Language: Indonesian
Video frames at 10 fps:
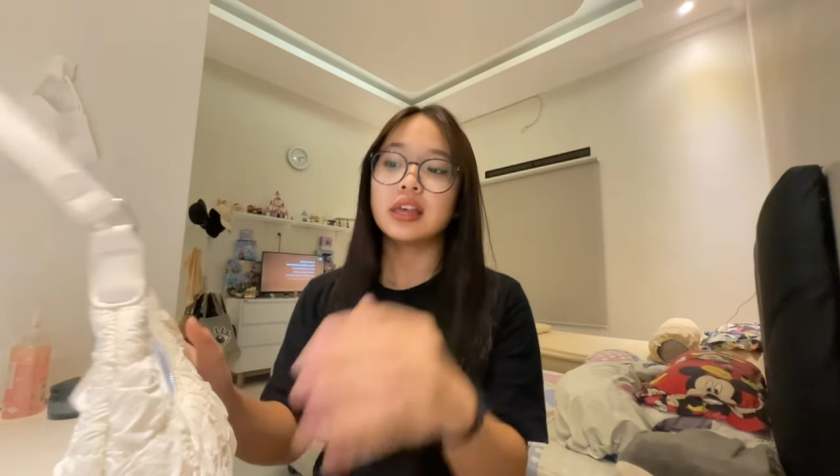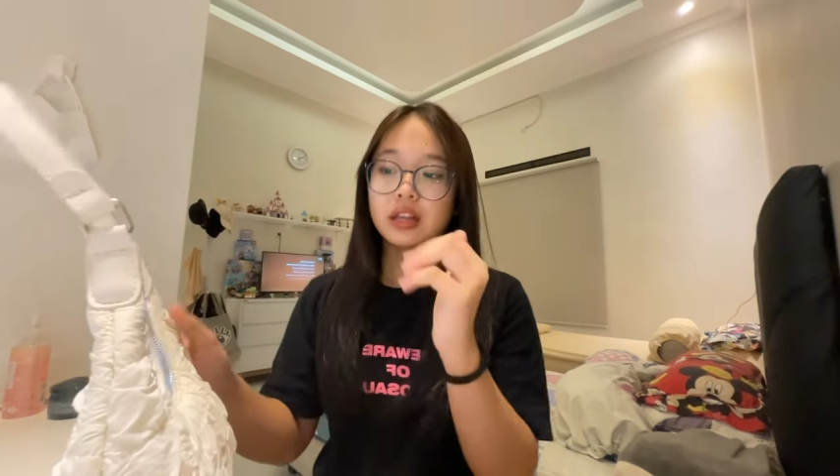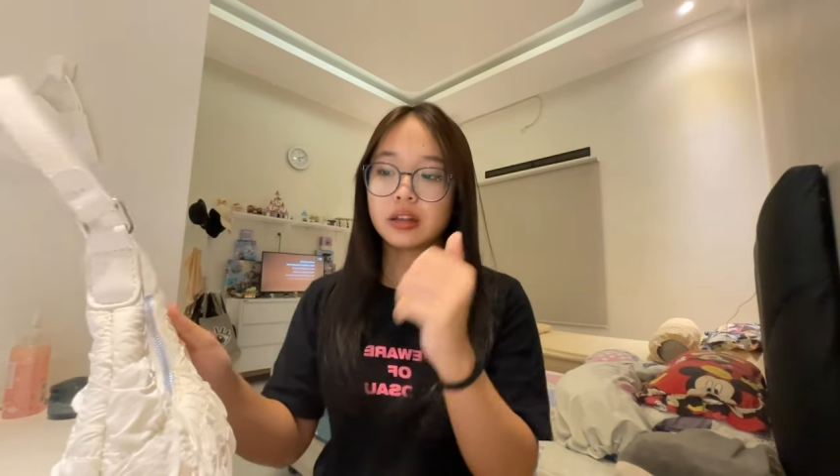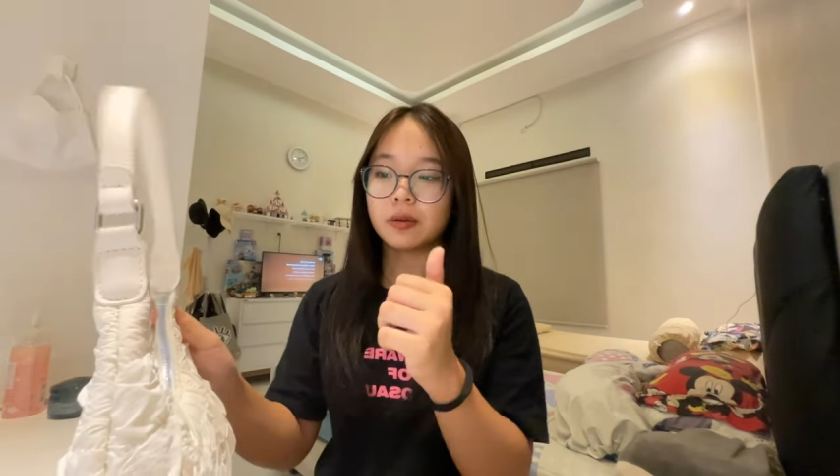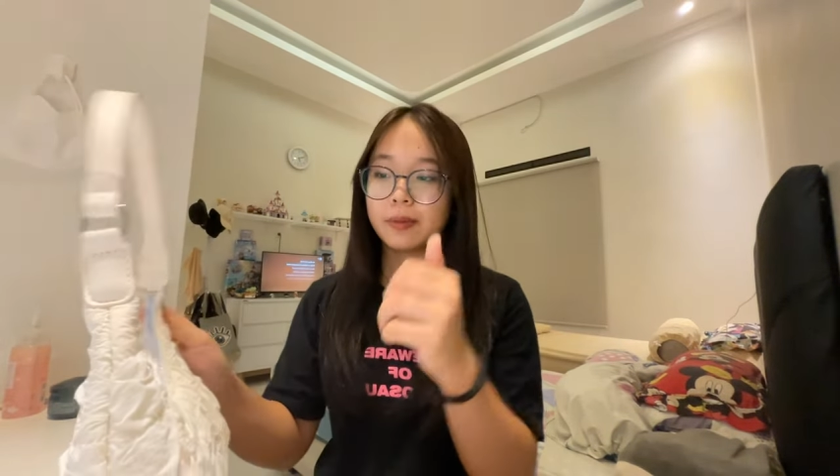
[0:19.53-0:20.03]

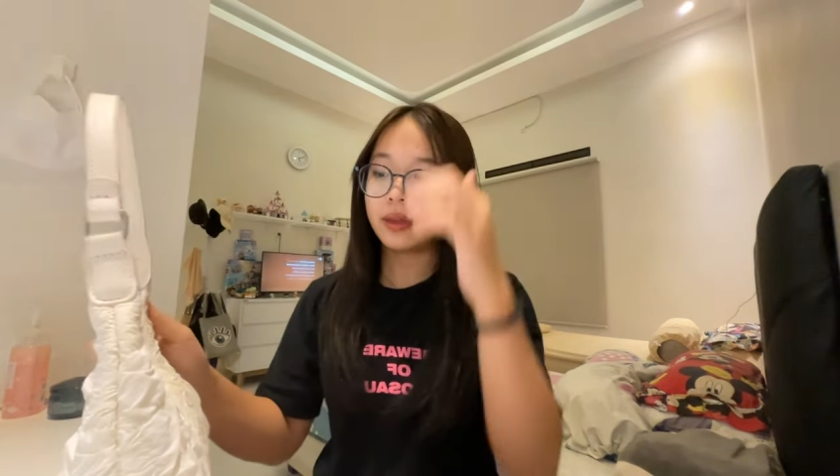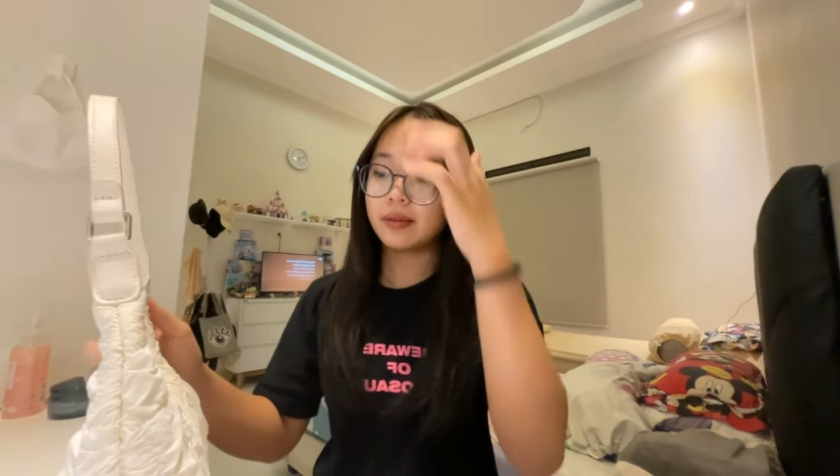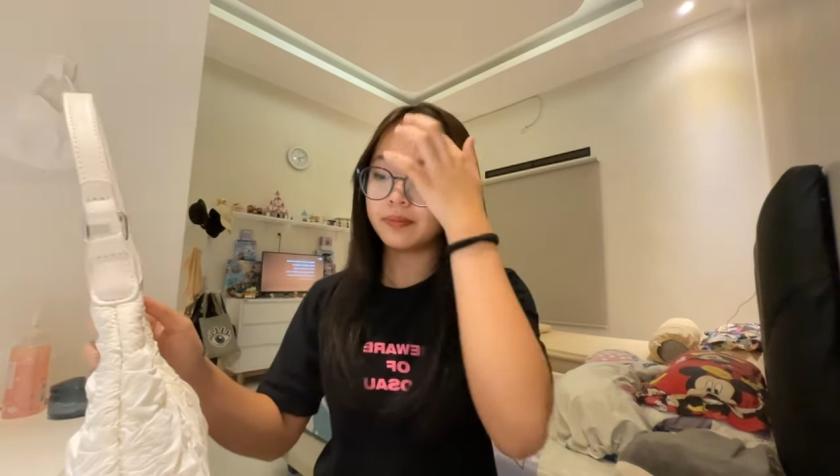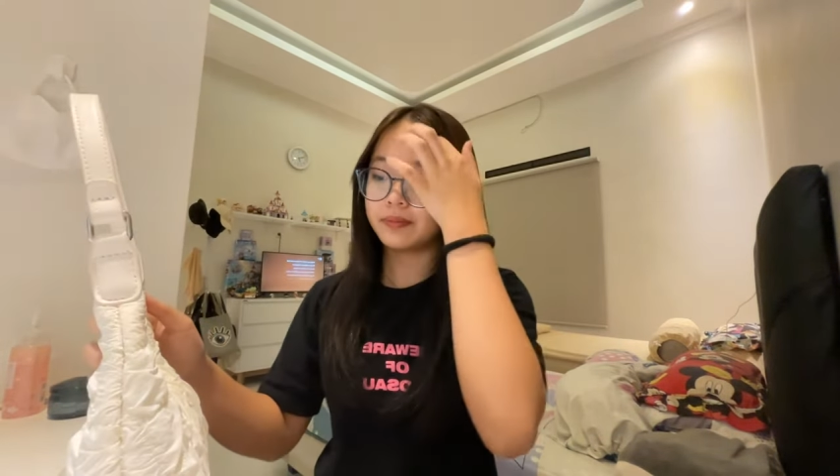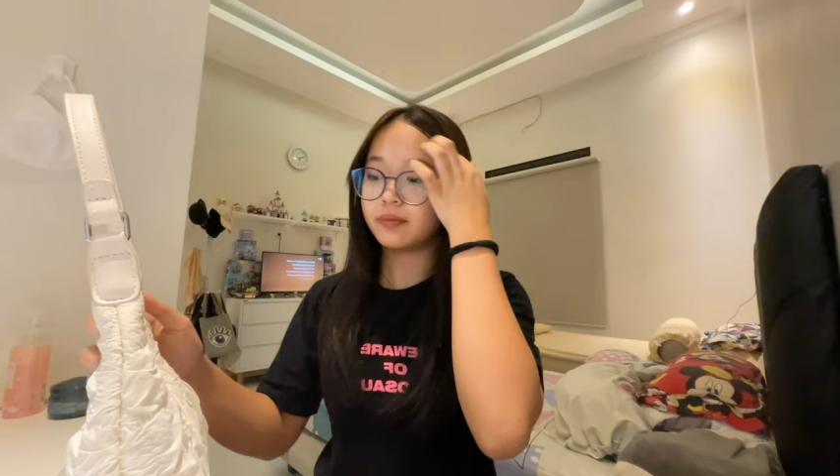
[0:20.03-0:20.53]
gak apa-apa
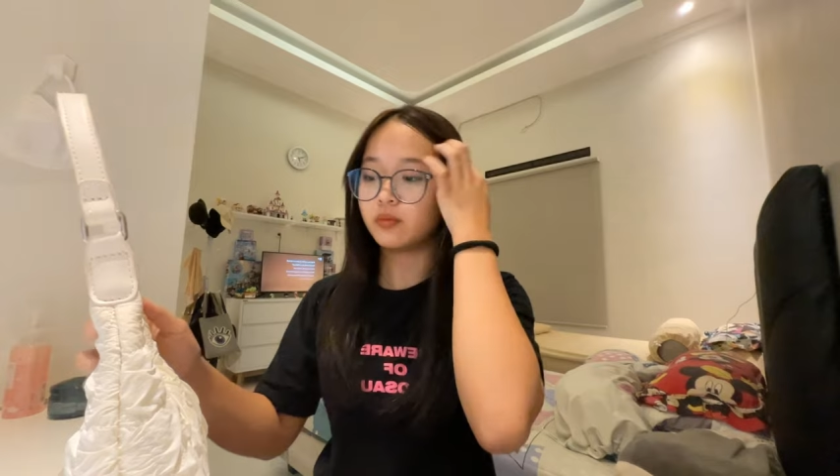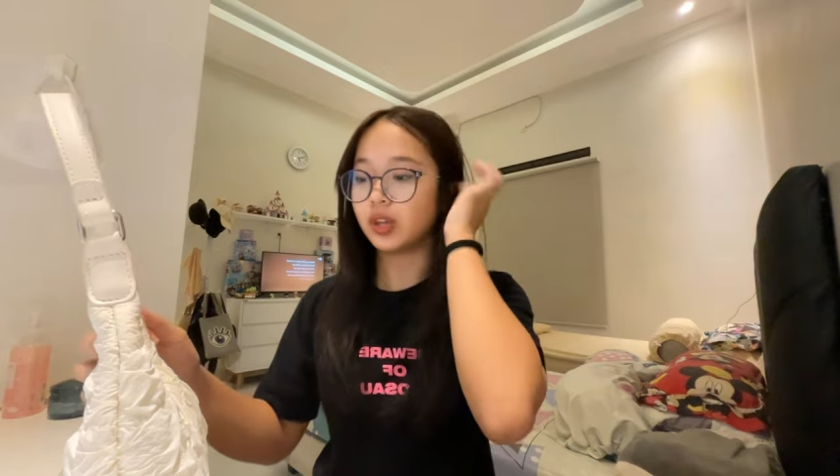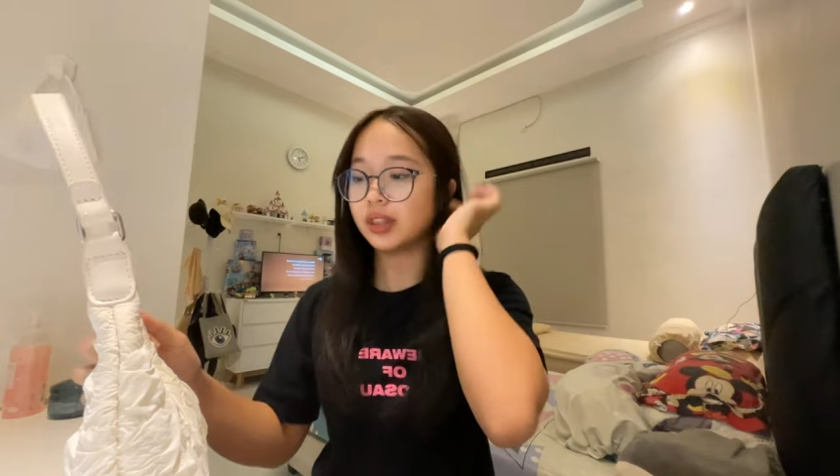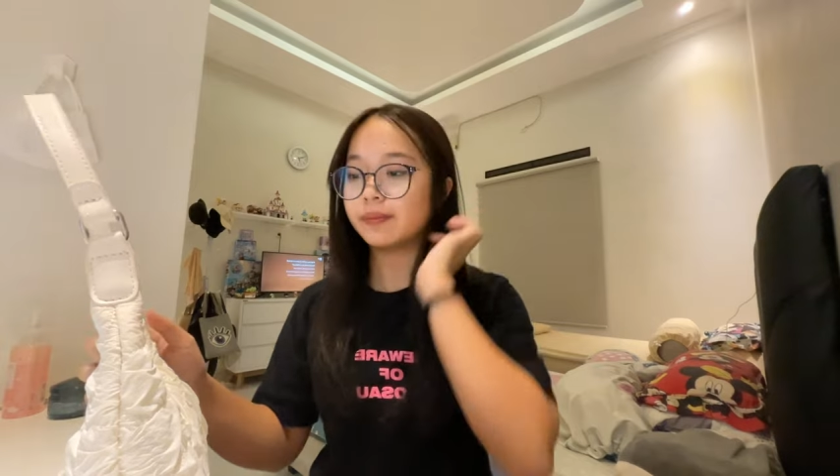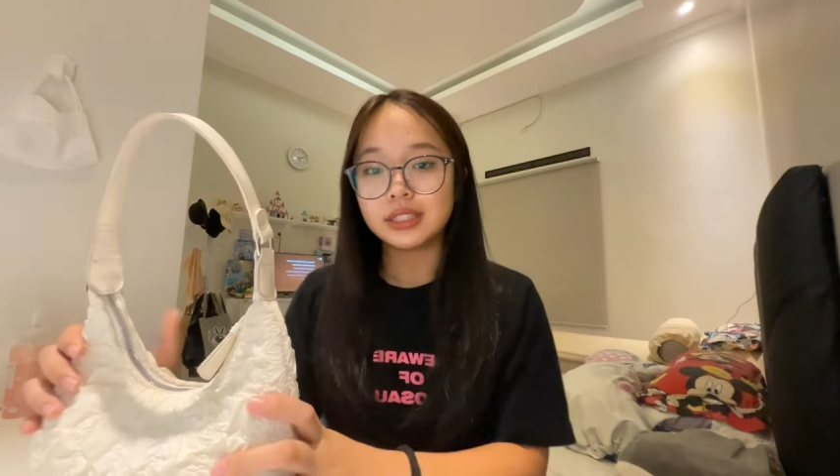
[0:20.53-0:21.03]
muat